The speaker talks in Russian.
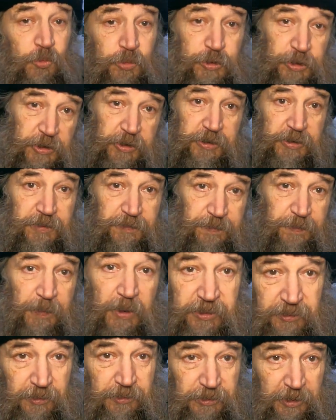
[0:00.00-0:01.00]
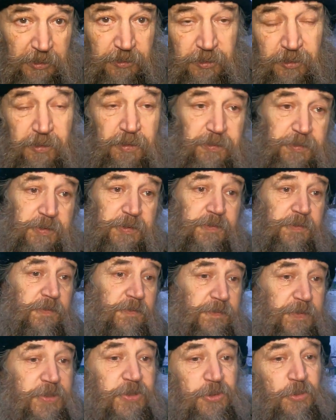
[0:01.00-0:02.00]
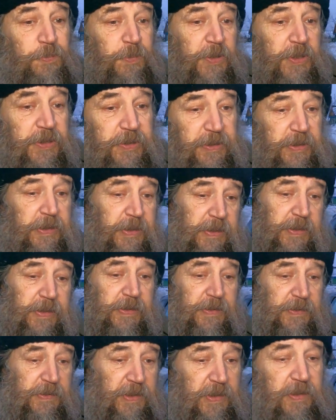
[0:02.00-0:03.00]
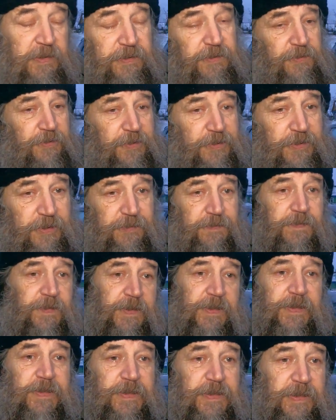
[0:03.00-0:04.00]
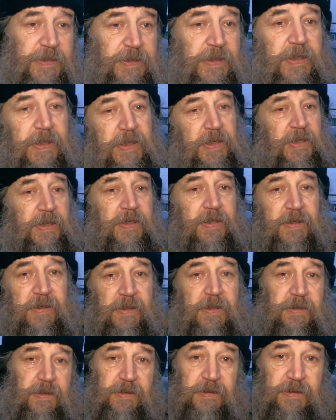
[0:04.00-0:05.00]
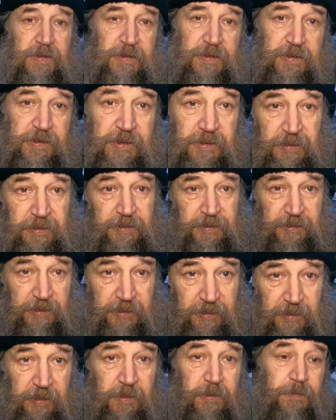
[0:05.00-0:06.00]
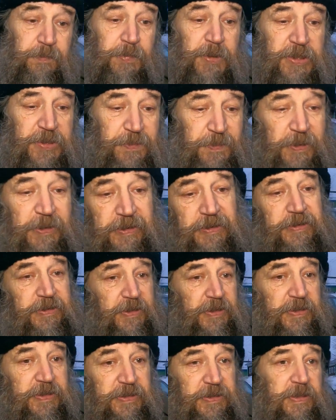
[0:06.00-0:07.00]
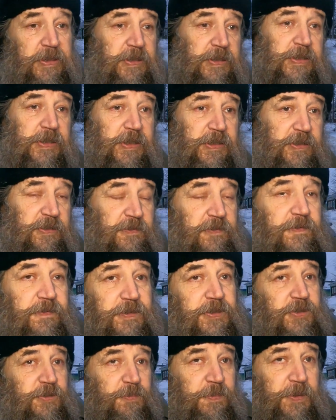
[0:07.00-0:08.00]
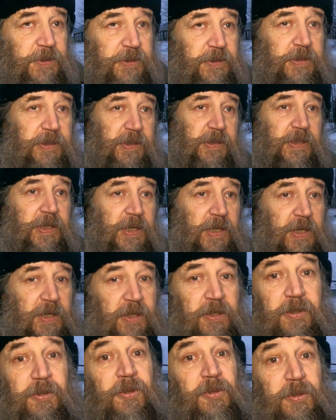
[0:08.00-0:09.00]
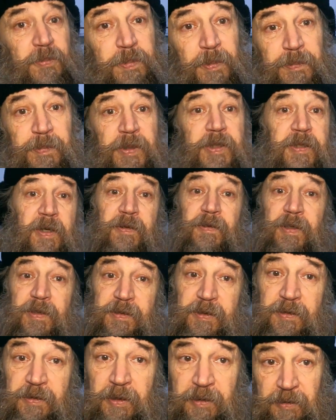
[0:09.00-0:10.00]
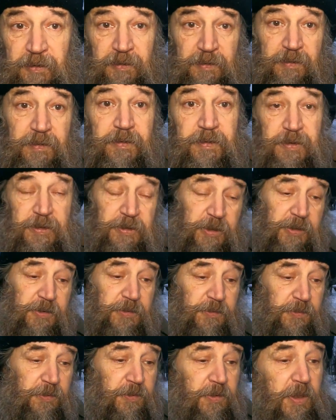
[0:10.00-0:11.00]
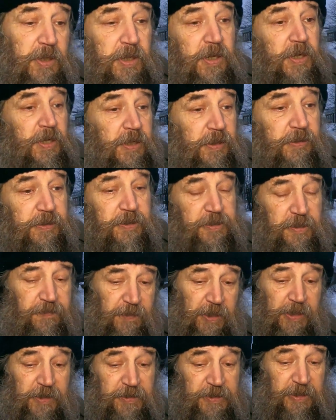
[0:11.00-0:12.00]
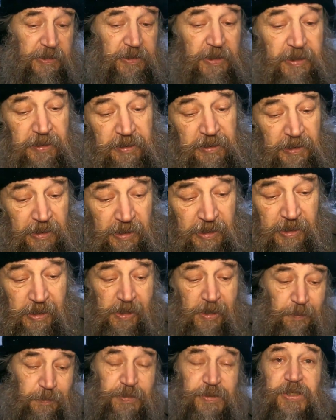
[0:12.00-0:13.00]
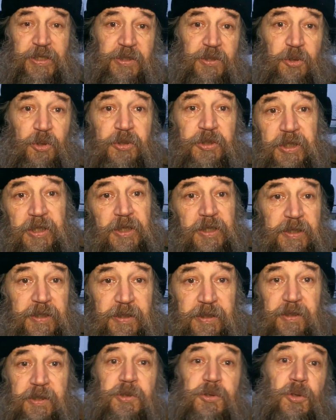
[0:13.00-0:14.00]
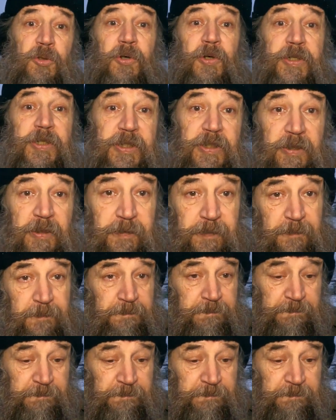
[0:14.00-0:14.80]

услышав мое такое вот выступление на одной из конференций, сделать письменный текст – этого выступления. И он опубликовал такую статью. Называлась она «Психокиллеры. Кто они?».